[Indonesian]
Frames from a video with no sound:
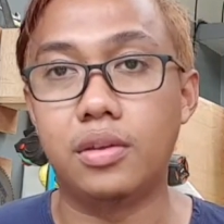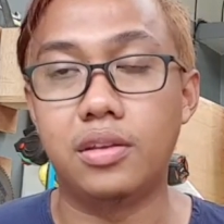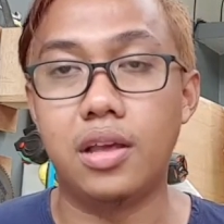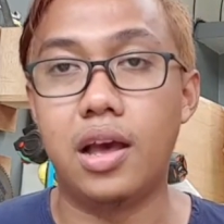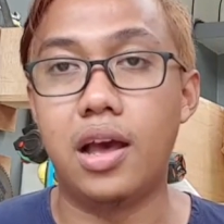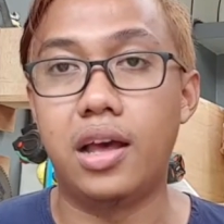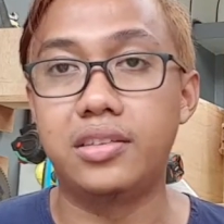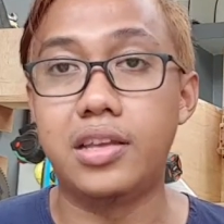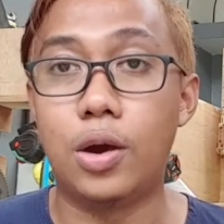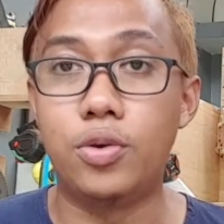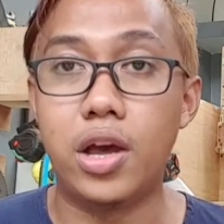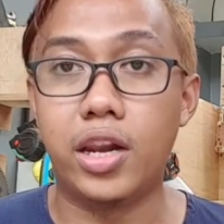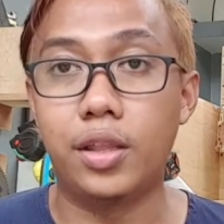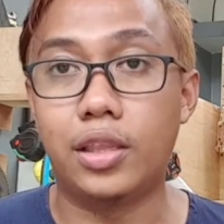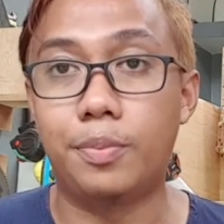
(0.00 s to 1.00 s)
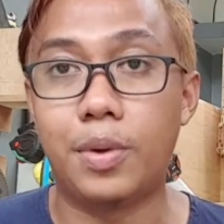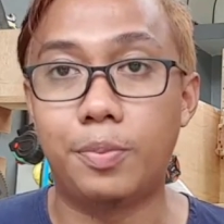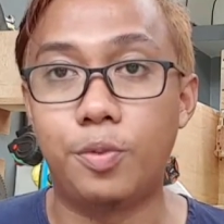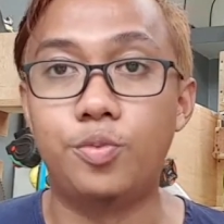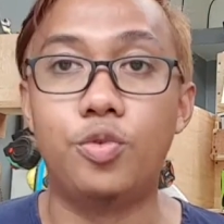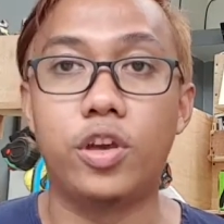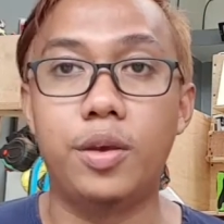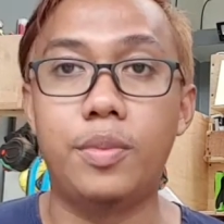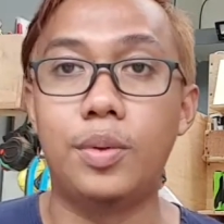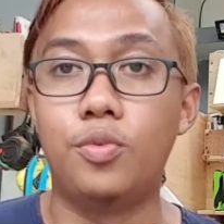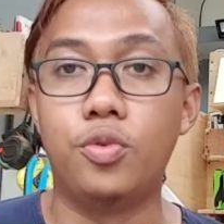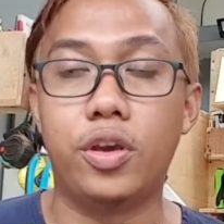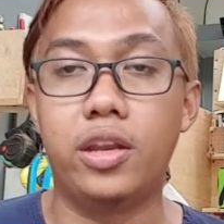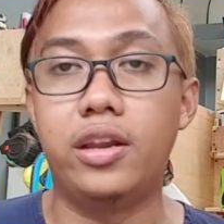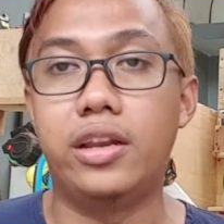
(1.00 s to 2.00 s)
ya, jauh dari tempat pemukiman
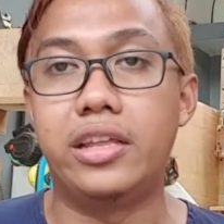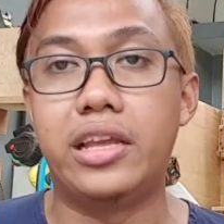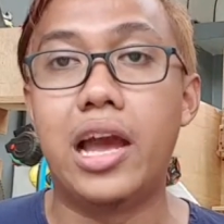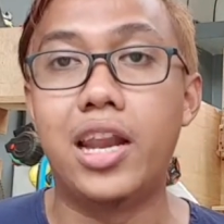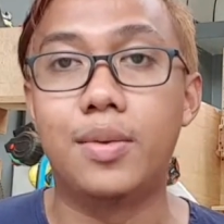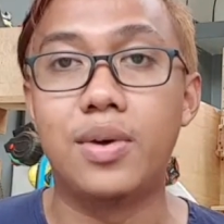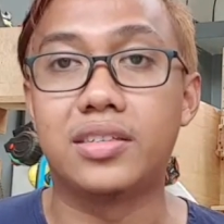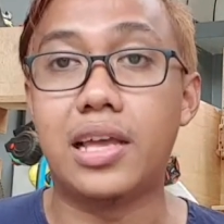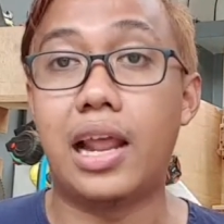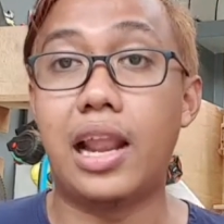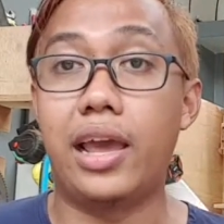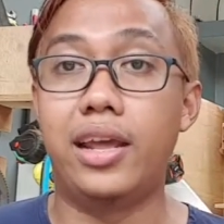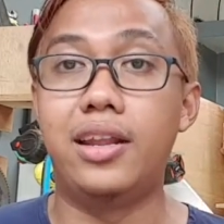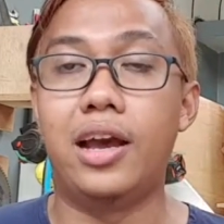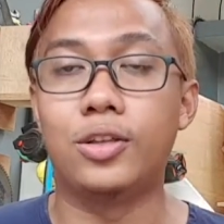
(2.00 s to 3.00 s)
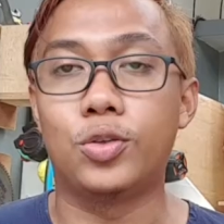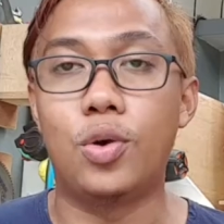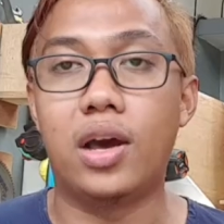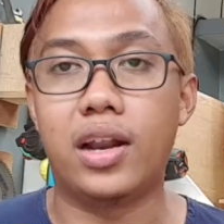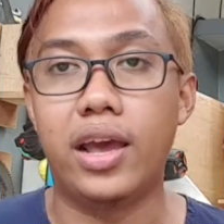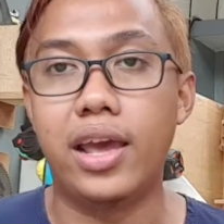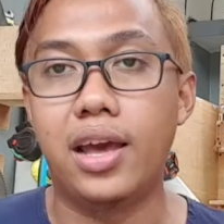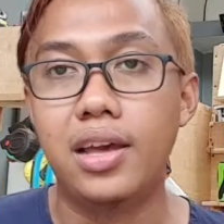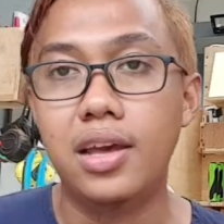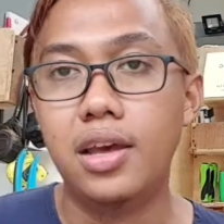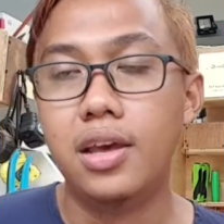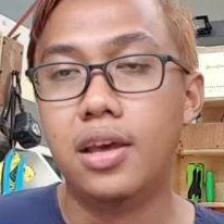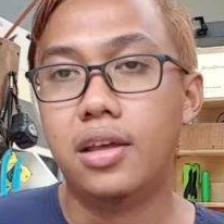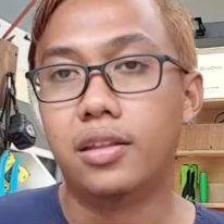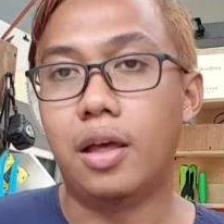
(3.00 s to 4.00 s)
mungkin nggak ada masalah ya dengan suara ya
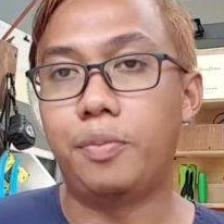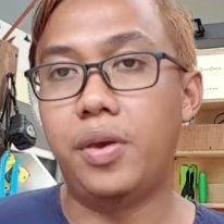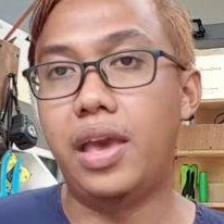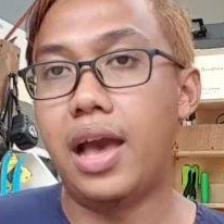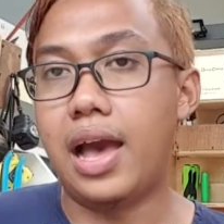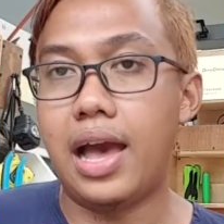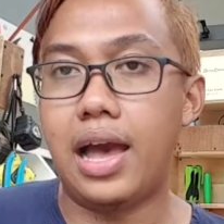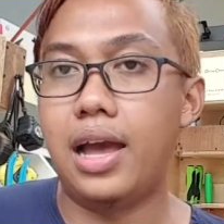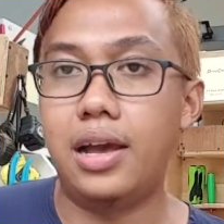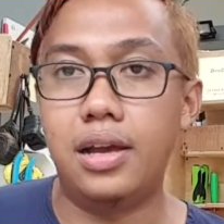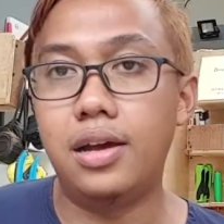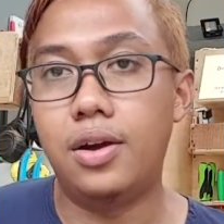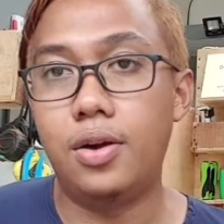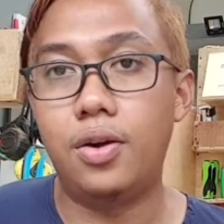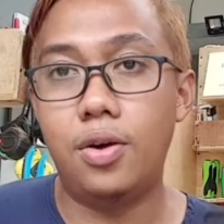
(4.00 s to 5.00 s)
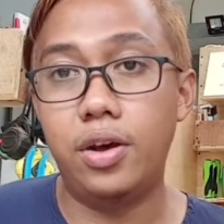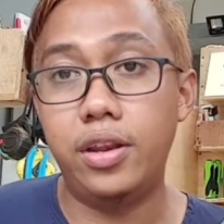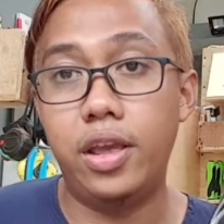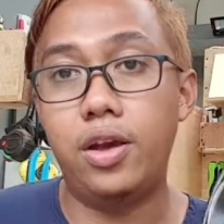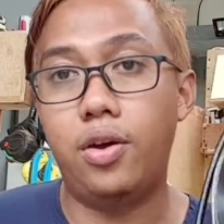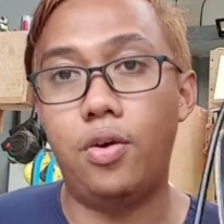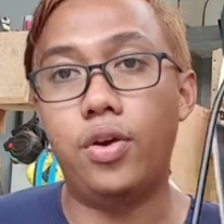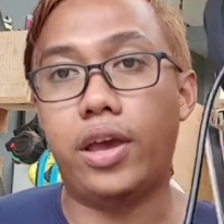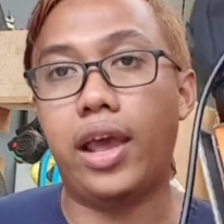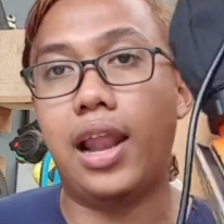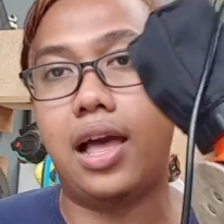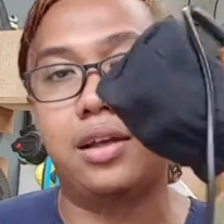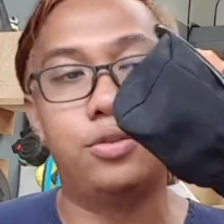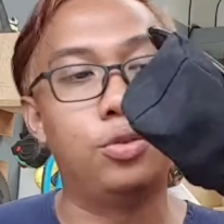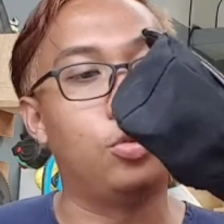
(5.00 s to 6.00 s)
tapi ya ini oke okay
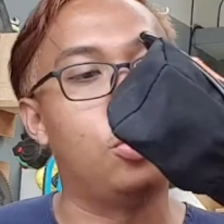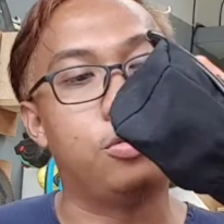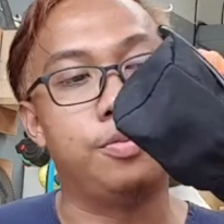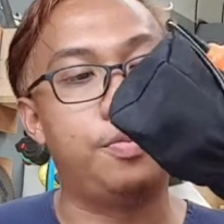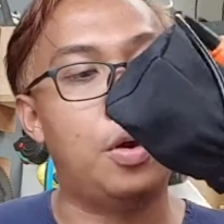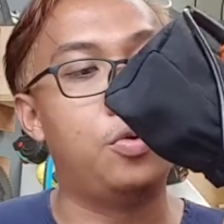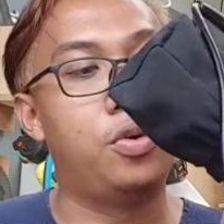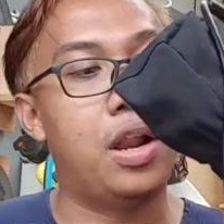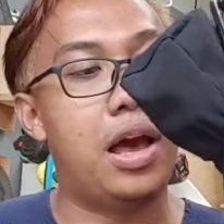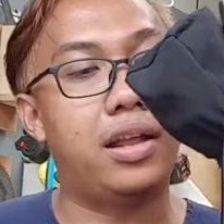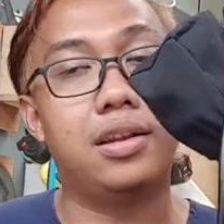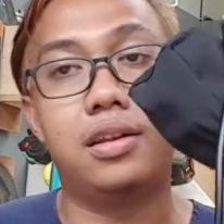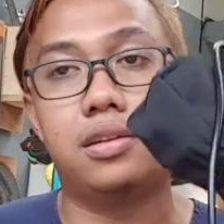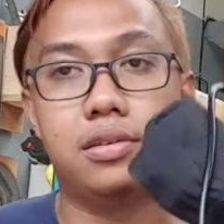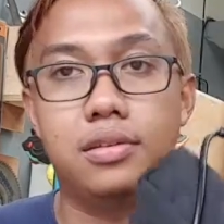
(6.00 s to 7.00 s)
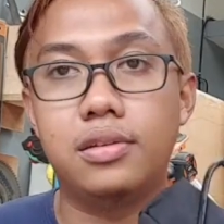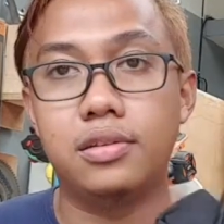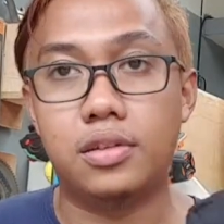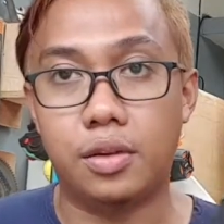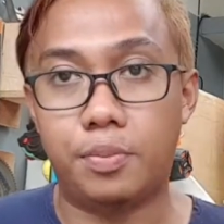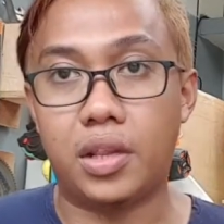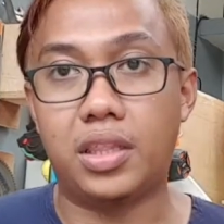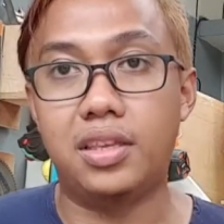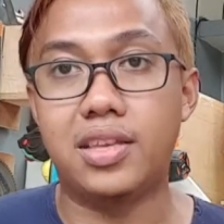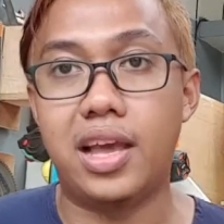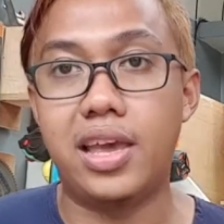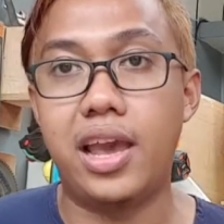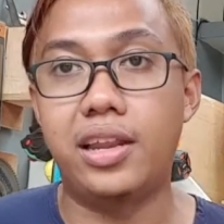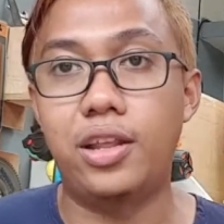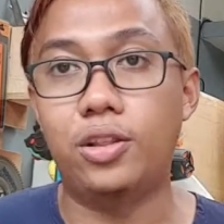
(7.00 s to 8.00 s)
lah untuk penggunaan seperti
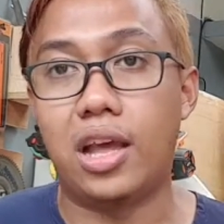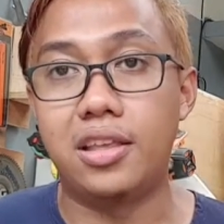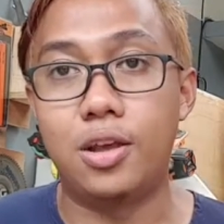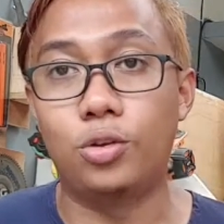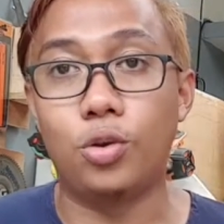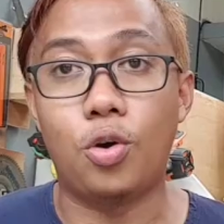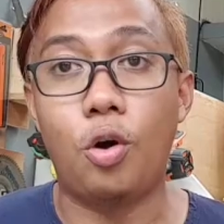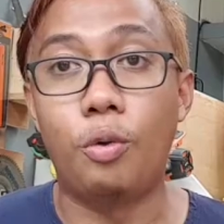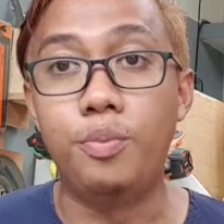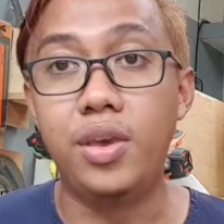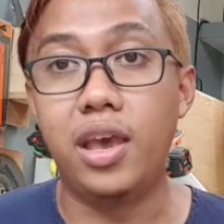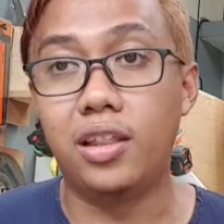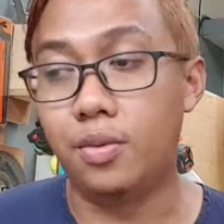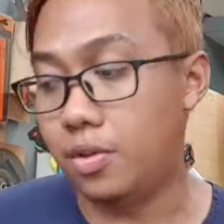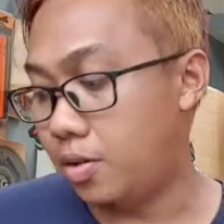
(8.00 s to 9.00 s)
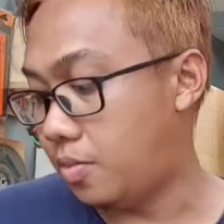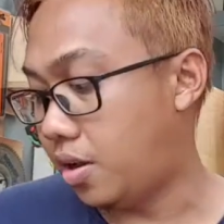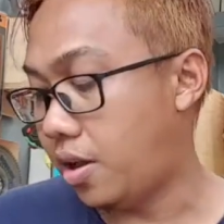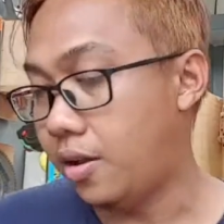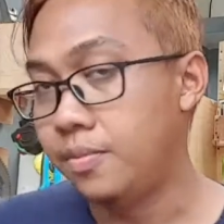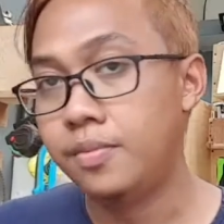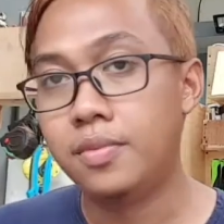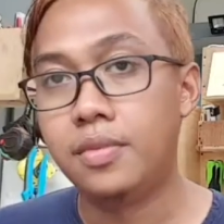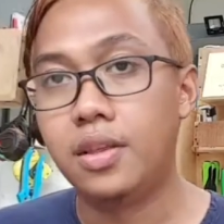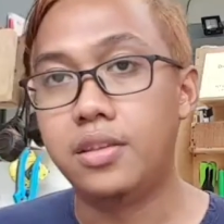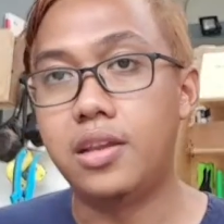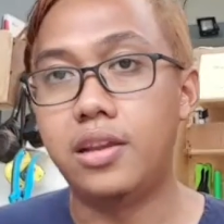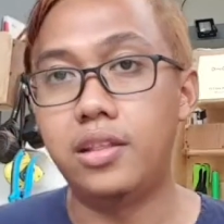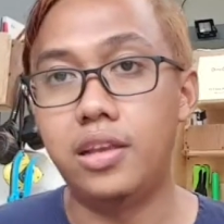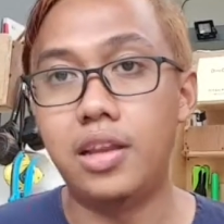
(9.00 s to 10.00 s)
saya ini hanya untuk hobi ya teman-teman ya
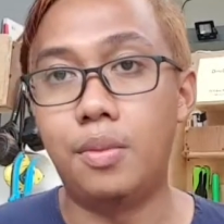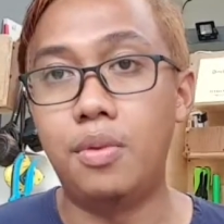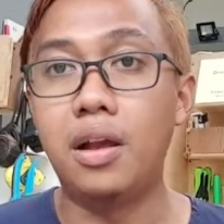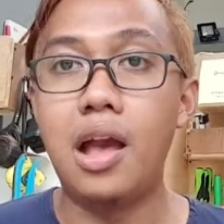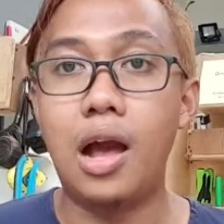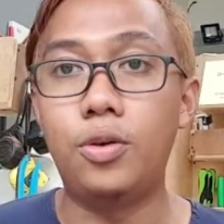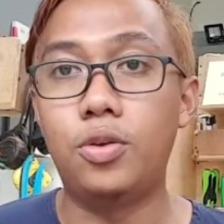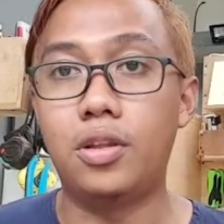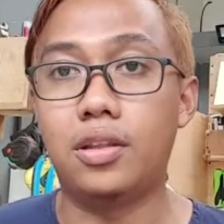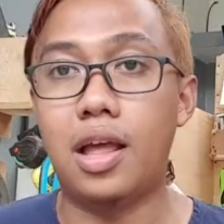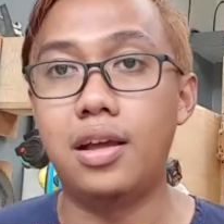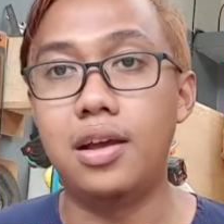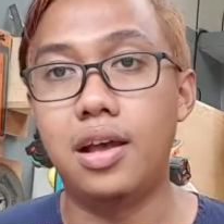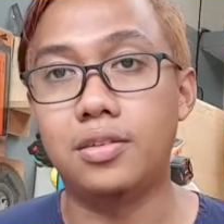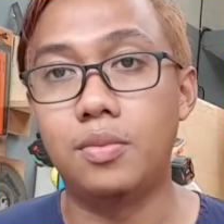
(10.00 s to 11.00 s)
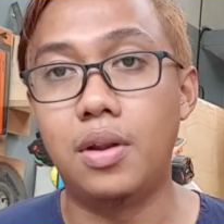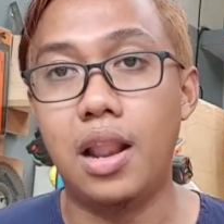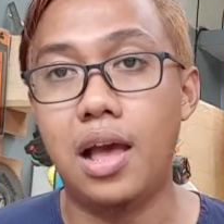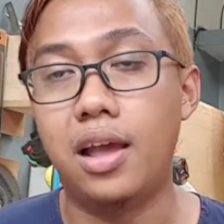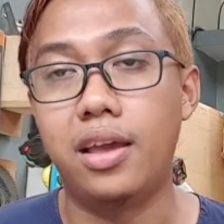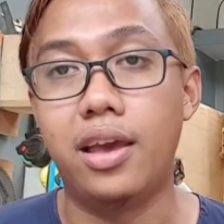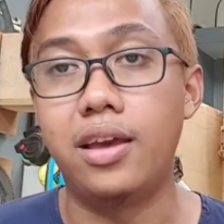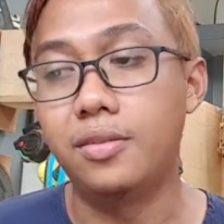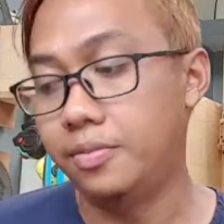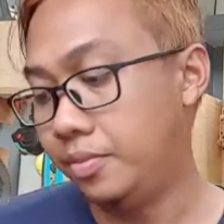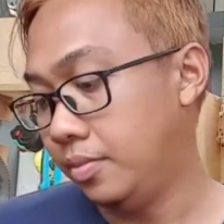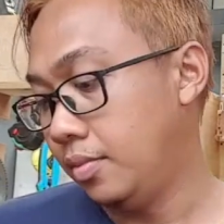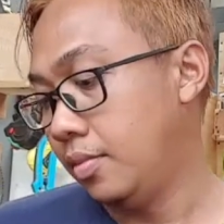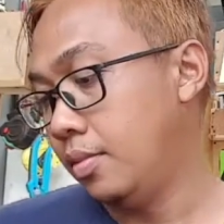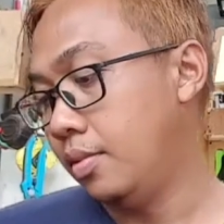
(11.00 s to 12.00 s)
jadi tidak mengganggu tetangga sebelah ya
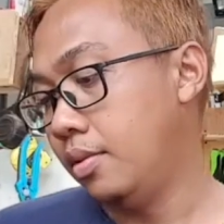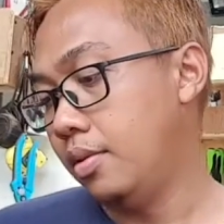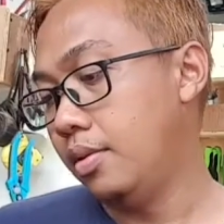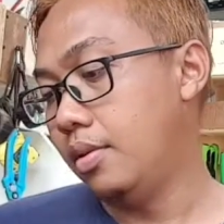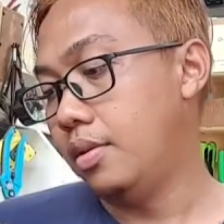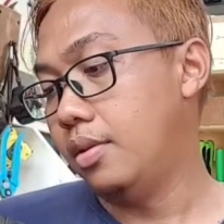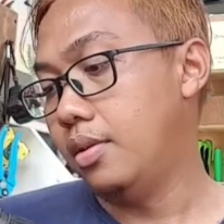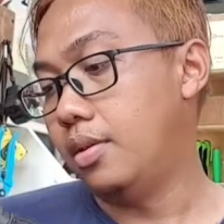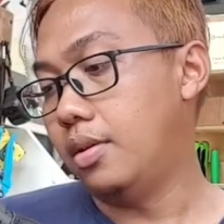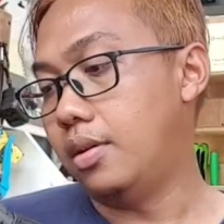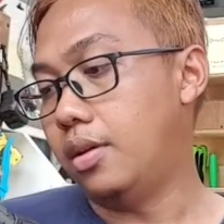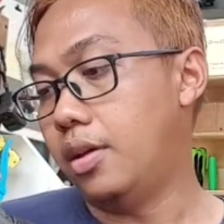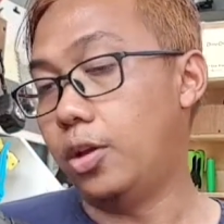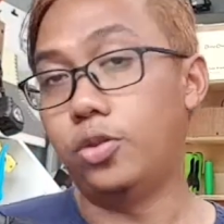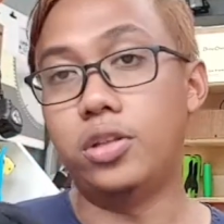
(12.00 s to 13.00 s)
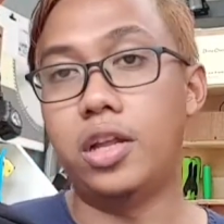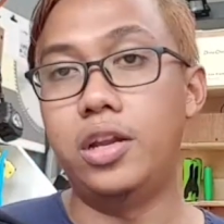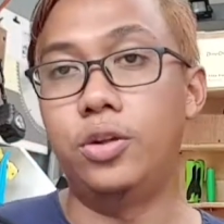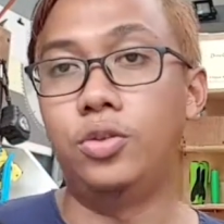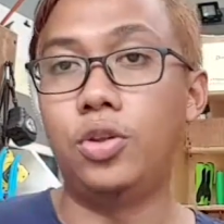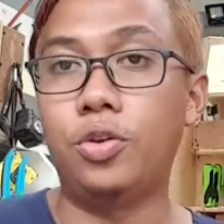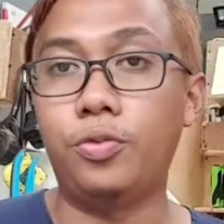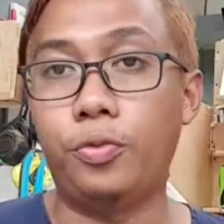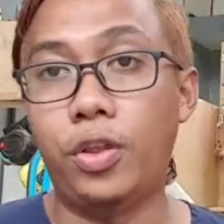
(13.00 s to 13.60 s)
itu tadi untuk